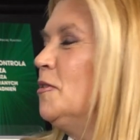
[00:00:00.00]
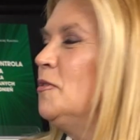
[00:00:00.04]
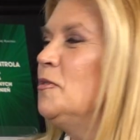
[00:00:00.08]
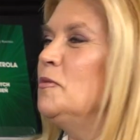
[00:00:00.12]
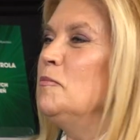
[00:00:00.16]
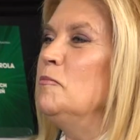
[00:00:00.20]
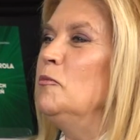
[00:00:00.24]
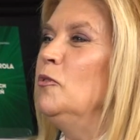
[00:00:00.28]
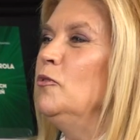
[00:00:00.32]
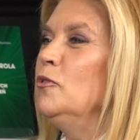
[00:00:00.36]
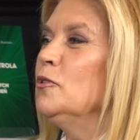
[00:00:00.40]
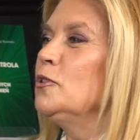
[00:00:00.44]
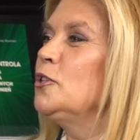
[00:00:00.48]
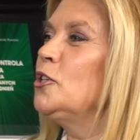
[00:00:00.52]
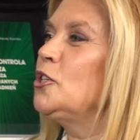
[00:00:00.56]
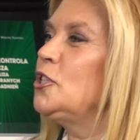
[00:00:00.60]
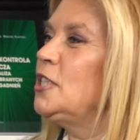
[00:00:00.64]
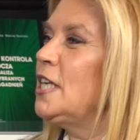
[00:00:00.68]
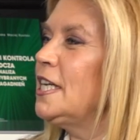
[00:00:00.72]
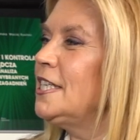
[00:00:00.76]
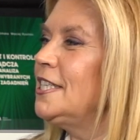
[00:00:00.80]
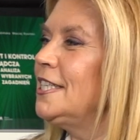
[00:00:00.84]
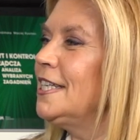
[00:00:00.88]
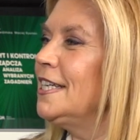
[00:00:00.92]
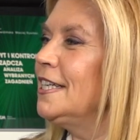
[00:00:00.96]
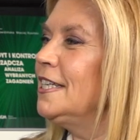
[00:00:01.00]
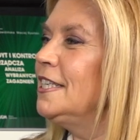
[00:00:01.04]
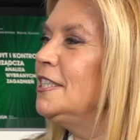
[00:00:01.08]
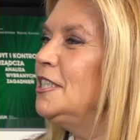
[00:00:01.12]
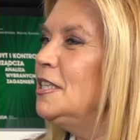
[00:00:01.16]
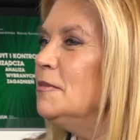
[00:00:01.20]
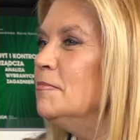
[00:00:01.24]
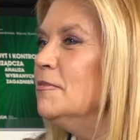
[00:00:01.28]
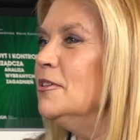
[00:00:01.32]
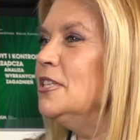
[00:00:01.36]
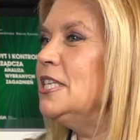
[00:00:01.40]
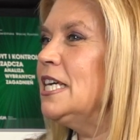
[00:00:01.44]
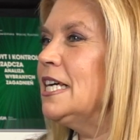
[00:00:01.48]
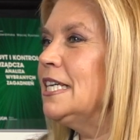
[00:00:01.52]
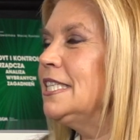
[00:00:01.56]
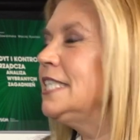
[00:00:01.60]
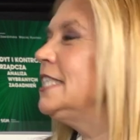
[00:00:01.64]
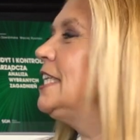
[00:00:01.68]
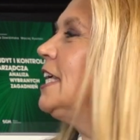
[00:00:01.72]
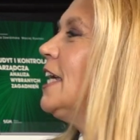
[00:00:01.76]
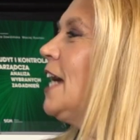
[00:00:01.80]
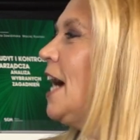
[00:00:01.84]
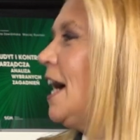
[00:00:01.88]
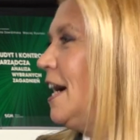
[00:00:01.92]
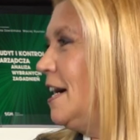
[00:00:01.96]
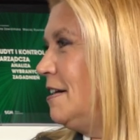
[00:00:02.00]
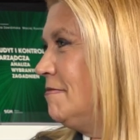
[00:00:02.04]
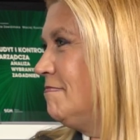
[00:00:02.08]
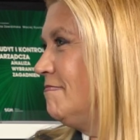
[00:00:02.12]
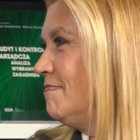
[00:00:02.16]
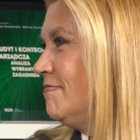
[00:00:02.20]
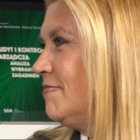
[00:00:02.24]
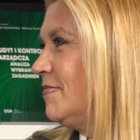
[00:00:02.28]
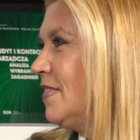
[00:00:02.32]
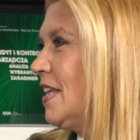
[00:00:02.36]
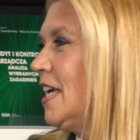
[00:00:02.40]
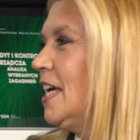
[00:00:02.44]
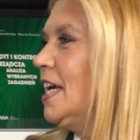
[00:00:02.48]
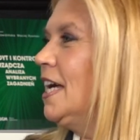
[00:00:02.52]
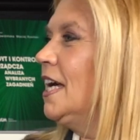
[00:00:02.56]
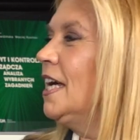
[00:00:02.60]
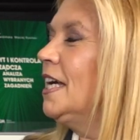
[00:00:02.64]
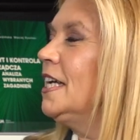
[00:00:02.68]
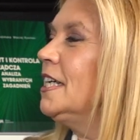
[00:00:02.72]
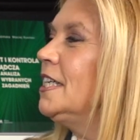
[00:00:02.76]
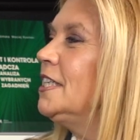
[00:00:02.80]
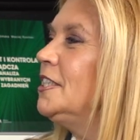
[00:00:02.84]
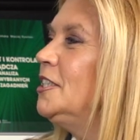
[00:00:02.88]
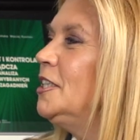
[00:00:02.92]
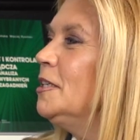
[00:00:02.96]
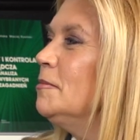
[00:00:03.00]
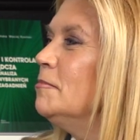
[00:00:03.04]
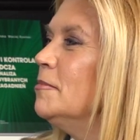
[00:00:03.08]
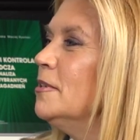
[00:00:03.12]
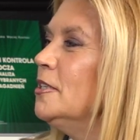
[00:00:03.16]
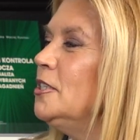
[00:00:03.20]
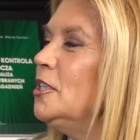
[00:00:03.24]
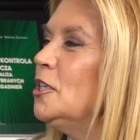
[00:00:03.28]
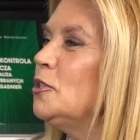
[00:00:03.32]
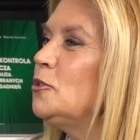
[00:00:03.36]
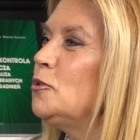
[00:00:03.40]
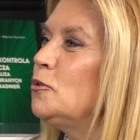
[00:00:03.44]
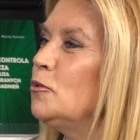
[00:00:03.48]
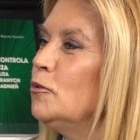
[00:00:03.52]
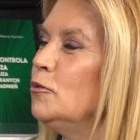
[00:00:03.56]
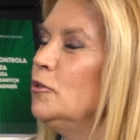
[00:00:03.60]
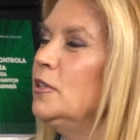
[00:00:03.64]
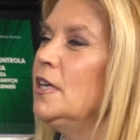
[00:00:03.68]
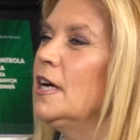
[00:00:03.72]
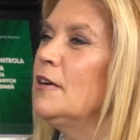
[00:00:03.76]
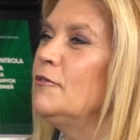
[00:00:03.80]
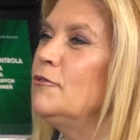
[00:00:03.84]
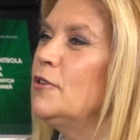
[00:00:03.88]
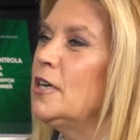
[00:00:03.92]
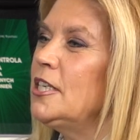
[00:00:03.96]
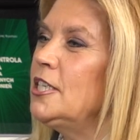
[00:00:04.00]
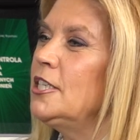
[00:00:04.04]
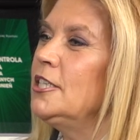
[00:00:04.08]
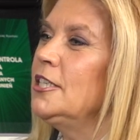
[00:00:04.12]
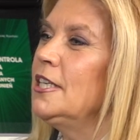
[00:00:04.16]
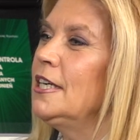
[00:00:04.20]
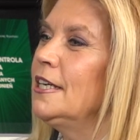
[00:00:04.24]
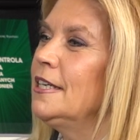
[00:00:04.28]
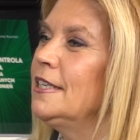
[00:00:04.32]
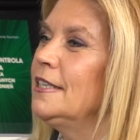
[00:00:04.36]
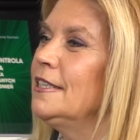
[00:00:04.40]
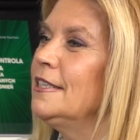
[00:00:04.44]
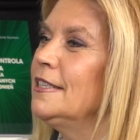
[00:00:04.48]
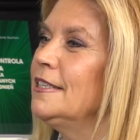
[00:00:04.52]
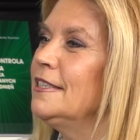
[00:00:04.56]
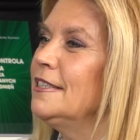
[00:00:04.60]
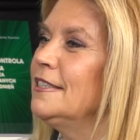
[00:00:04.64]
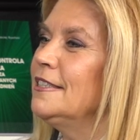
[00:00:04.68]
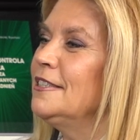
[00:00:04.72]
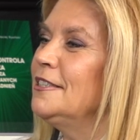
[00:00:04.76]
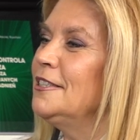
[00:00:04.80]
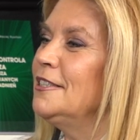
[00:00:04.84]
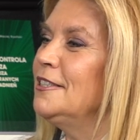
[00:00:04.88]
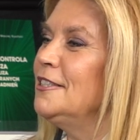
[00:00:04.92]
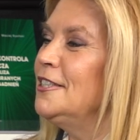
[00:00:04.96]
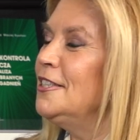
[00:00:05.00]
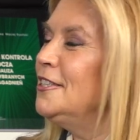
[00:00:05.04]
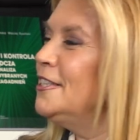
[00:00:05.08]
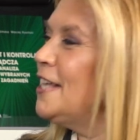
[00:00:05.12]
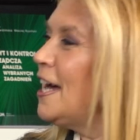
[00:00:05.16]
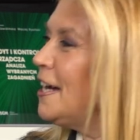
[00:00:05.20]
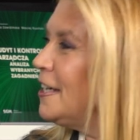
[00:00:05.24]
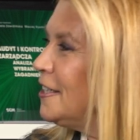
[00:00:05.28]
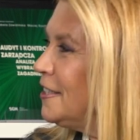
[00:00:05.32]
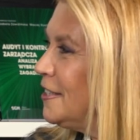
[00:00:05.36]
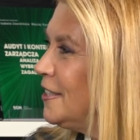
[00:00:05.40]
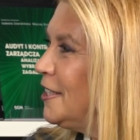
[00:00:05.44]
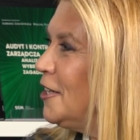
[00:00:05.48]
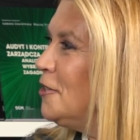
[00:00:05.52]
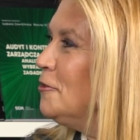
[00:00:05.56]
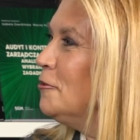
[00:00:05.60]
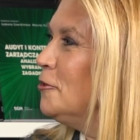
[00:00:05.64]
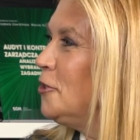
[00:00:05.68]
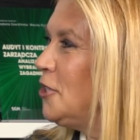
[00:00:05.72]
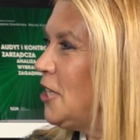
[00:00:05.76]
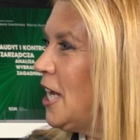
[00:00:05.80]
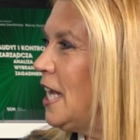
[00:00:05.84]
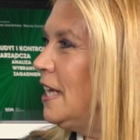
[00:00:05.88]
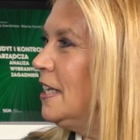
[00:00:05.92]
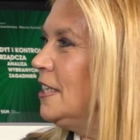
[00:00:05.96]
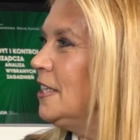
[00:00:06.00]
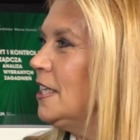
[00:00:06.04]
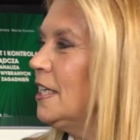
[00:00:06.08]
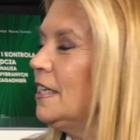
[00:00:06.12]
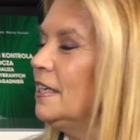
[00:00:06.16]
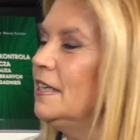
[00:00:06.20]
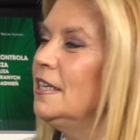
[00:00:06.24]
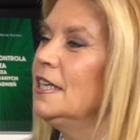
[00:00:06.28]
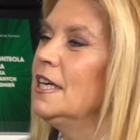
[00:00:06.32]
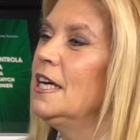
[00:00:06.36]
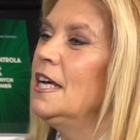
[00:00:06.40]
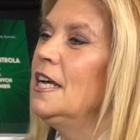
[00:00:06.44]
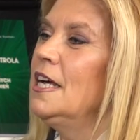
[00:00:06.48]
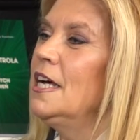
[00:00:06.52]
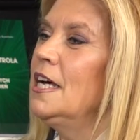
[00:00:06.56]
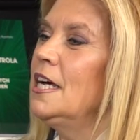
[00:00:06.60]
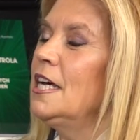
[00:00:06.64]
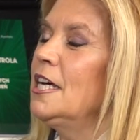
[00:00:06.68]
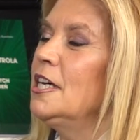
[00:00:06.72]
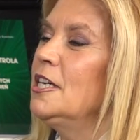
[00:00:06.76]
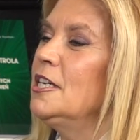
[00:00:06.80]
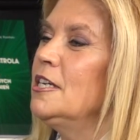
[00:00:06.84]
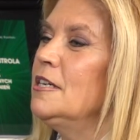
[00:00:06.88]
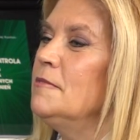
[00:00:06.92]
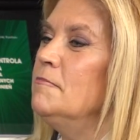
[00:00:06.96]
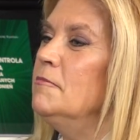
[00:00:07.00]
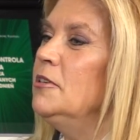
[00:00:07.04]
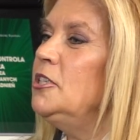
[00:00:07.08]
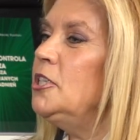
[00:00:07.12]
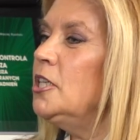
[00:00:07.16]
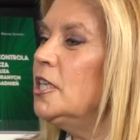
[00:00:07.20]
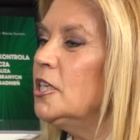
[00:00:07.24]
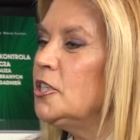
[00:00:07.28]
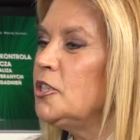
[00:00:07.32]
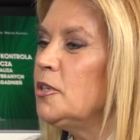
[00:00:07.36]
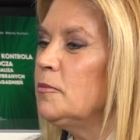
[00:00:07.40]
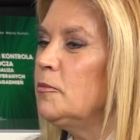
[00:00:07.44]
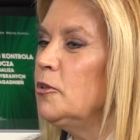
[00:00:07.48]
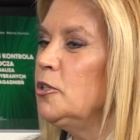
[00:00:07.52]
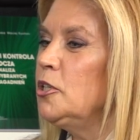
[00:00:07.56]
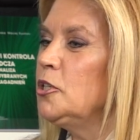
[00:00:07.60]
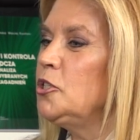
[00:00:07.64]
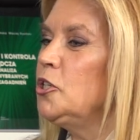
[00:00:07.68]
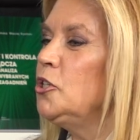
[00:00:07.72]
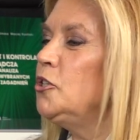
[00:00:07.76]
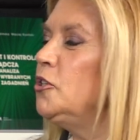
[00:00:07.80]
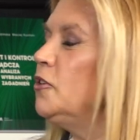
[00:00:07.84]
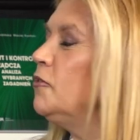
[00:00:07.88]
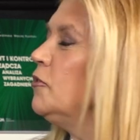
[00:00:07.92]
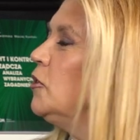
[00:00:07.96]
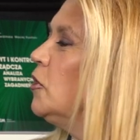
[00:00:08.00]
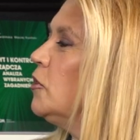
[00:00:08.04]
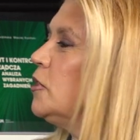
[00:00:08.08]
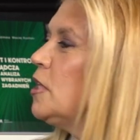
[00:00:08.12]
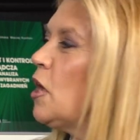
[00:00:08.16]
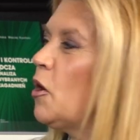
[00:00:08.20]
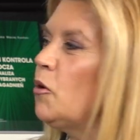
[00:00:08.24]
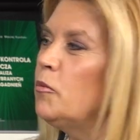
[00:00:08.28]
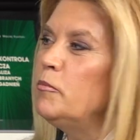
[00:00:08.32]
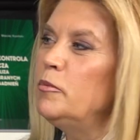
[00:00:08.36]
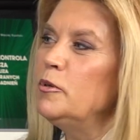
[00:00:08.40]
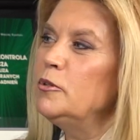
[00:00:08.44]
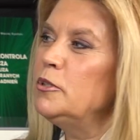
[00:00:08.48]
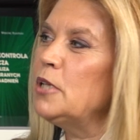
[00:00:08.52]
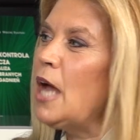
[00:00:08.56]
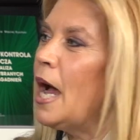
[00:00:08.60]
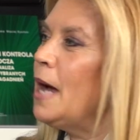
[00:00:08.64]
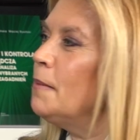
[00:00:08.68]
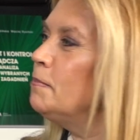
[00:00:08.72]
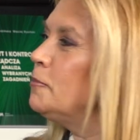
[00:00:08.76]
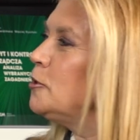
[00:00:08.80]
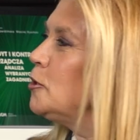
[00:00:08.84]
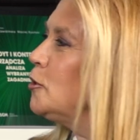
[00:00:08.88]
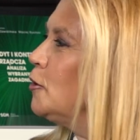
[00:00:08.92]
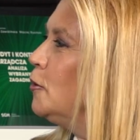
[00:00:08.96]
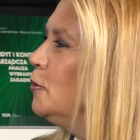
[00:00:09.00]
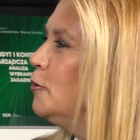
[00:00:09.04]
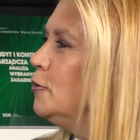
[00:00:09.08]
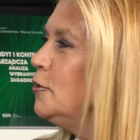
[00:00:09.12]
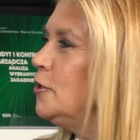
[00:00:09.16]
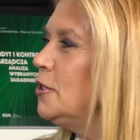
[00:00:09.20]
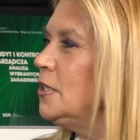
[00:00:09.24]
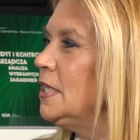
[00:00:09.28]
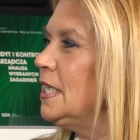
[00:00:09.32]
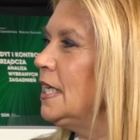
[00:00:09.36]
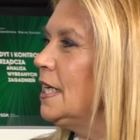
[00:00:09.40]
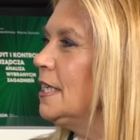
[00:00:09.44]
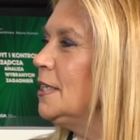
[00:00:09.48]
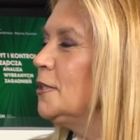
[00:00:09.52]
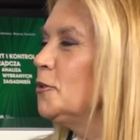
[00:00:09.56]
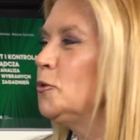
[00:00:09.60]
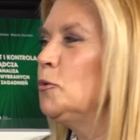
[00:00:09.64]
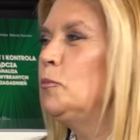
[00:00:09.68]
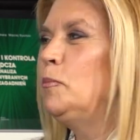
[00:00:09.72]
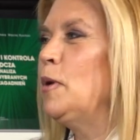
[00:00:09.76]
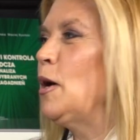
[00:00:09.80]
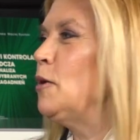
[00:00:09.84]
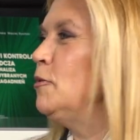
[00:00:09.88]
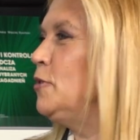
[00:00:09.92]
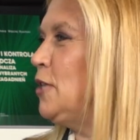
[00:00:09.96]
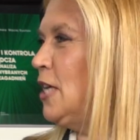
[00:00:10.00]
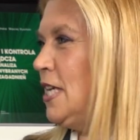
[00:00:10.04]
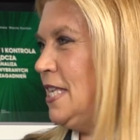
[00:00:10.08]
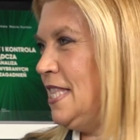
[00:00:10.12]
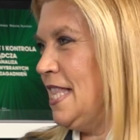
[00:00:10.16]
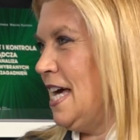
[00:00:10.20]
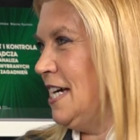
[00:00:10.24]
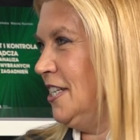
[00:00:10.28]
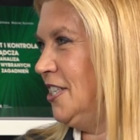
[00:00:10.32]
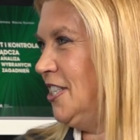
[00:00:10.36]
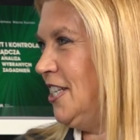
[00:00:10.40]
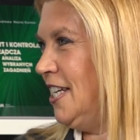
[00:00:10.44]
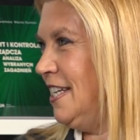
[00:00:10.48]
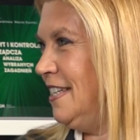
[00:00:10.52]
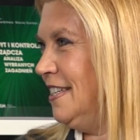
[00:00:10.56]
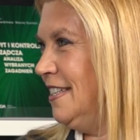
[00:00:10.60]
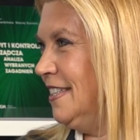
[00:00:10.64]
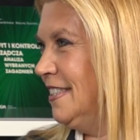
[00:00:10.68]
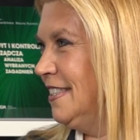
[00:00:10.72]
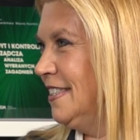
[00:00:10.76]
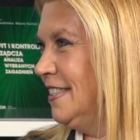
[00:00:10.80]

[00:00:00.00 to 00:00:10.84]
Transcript: Y, mówiąc szczerze, gdyby nie SGH, gdyby nie studia właśnie y, na tej uczelni, myślę, że moje życie wyglądałoby absolutnie zupełnie inaczej.